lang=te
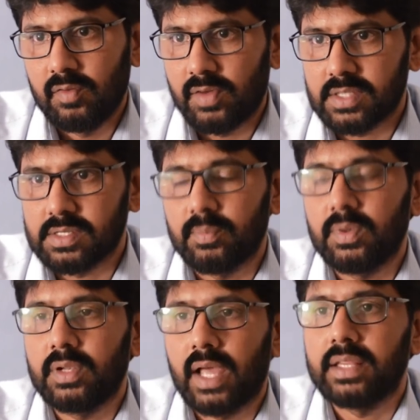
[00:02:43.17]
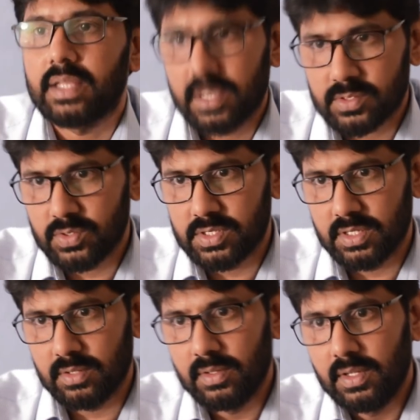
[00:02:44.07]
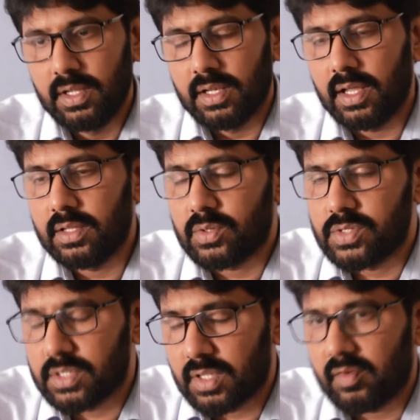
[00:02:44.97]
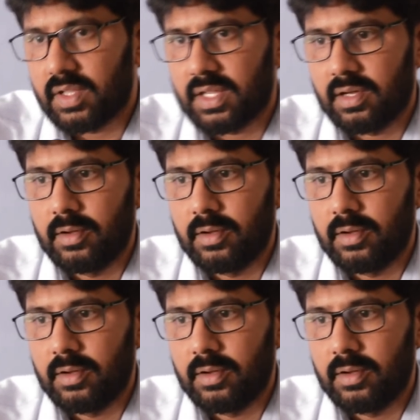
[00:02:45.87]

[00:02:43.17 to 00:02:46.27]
ఫర్ ఎగ్జాంపుల్ నైన్త్ క్లాస్కి వచ్చారు నైన్త్కి వచ్చిన తర్వాత